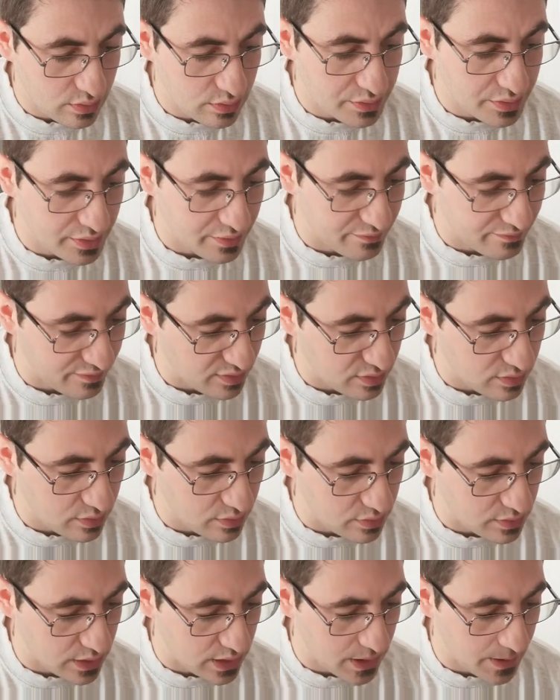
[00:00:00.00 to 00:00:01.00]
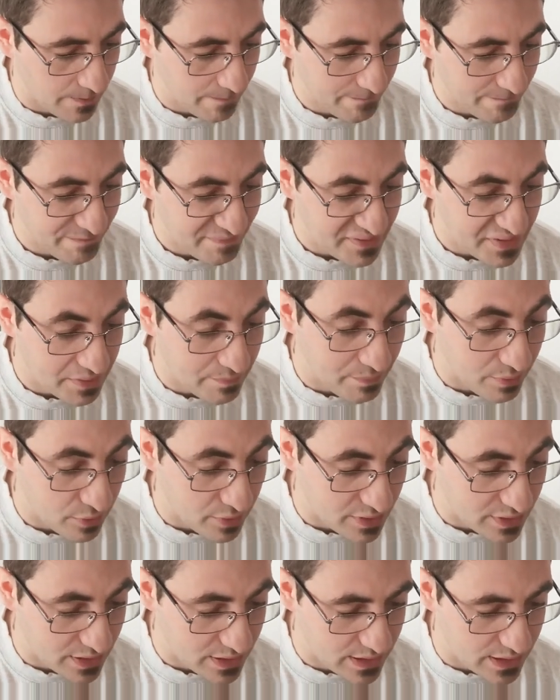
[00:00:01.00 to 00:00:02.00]
ogni frode,
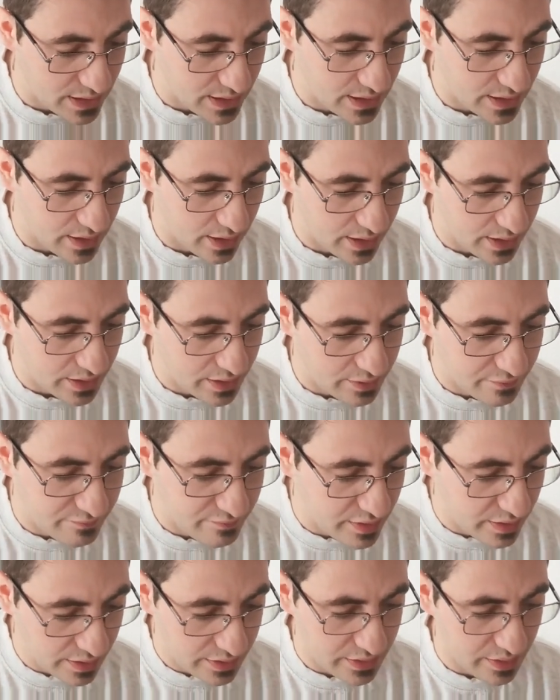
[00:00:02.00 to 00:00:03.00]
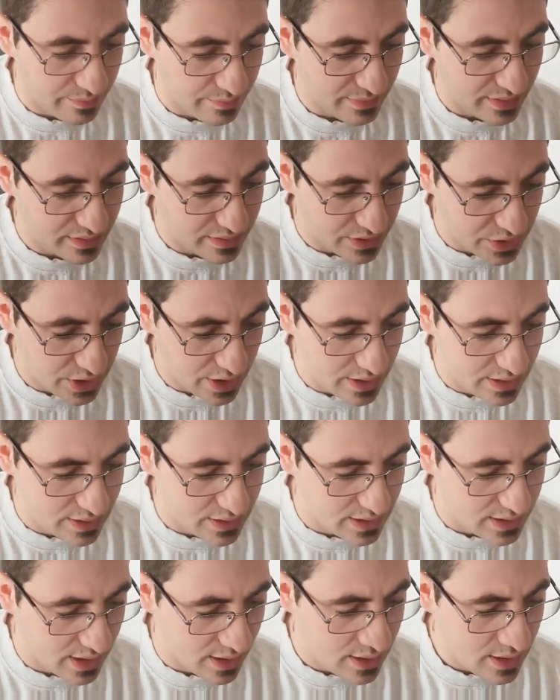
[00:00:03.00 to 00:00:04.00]
ipocrisia, invidia e
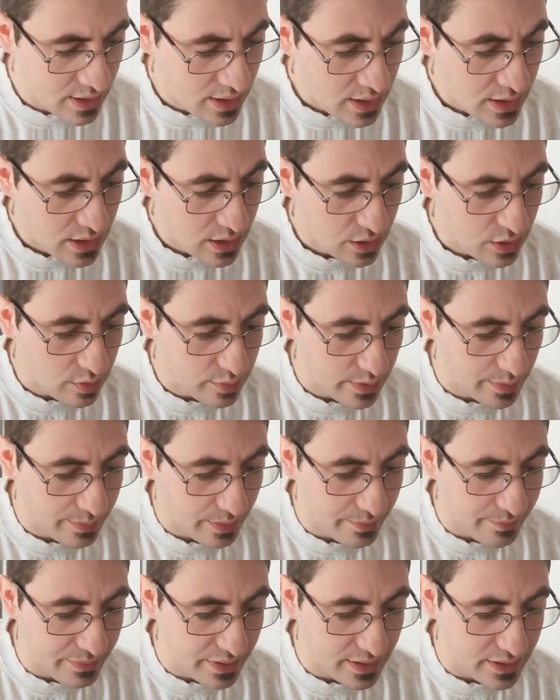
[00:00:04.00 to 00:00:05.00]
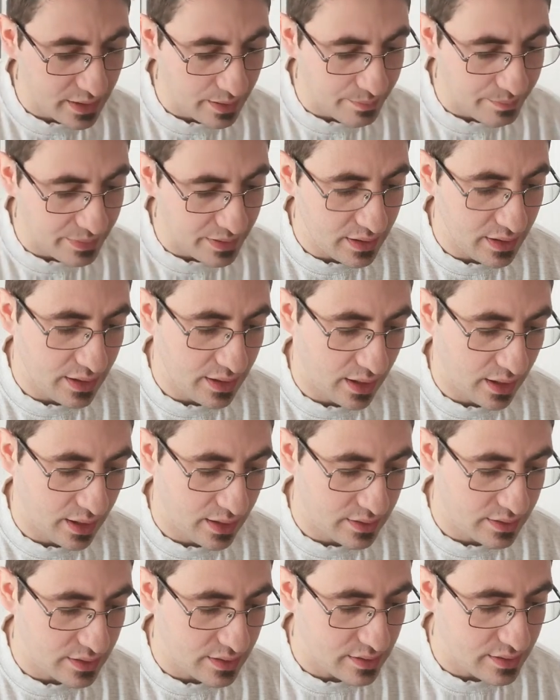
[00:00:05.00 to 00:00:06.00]
maldicenza, come bambini appena
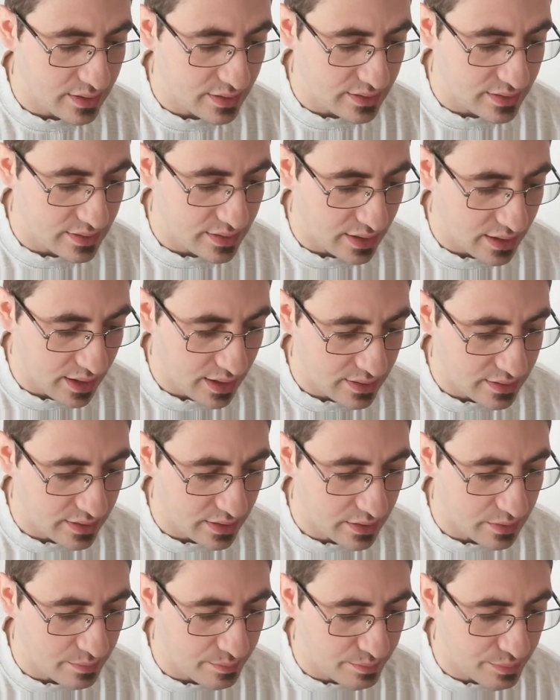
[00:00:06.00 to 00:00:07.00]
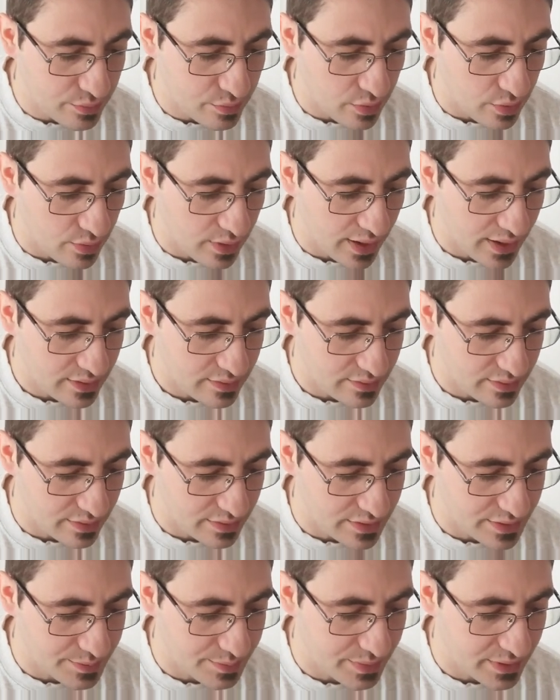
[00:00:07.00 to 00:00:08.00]
nati desiderate il puro
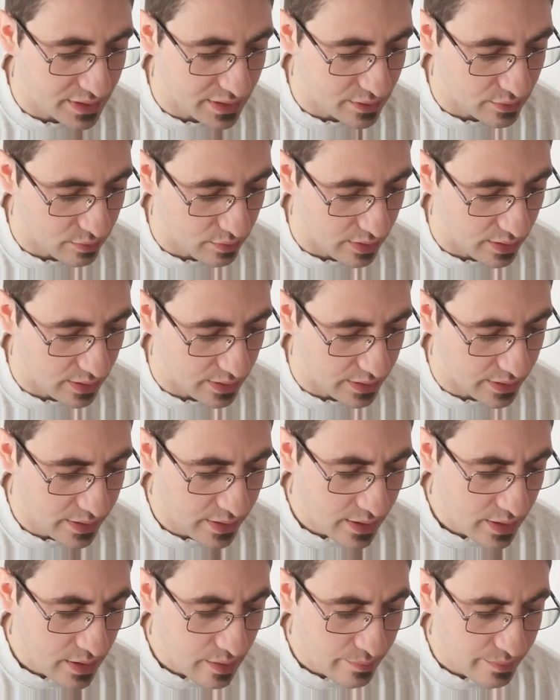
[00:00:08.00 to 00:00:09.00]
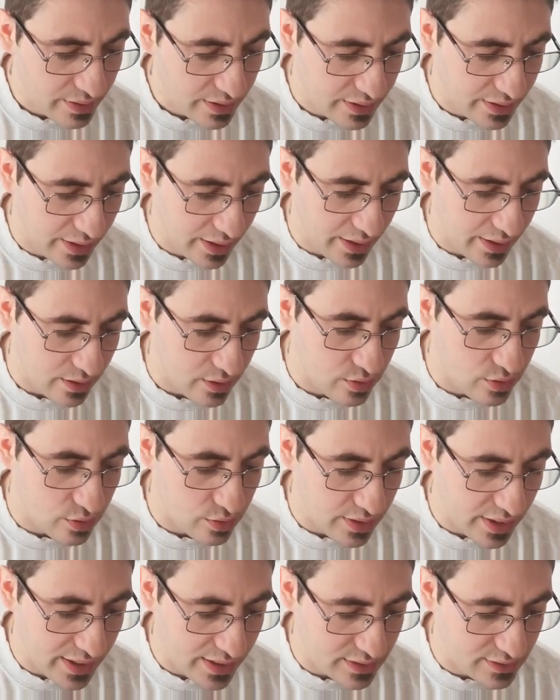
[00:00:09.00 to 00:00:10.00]
latte spirituale, perché
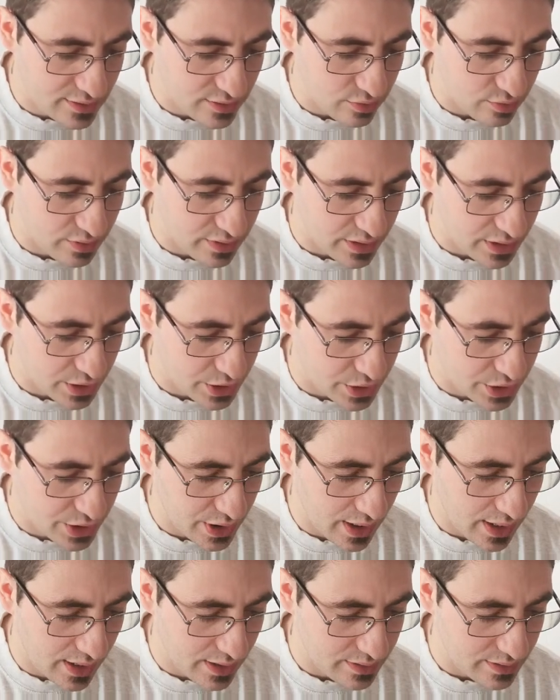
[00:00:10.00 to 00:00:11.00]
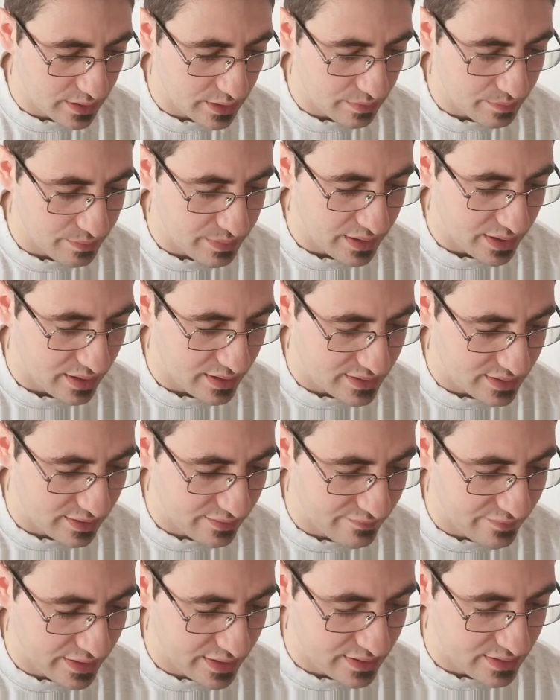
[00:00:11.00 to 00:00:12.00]
con esso cresciate per la
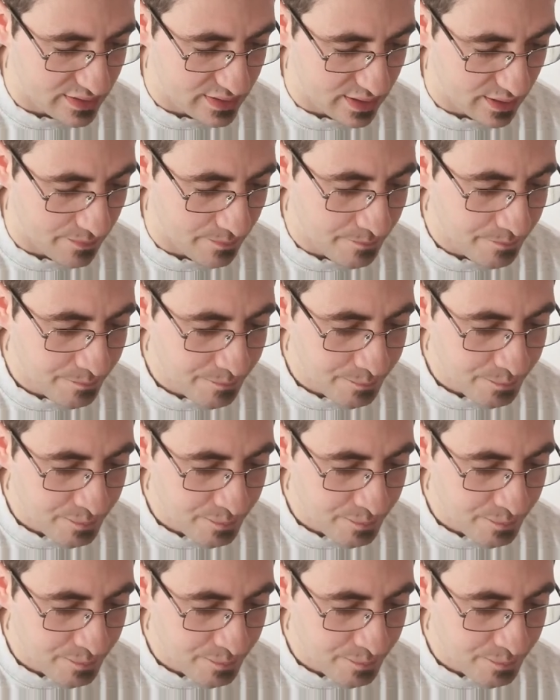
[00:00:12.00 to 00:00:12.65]
salvezza,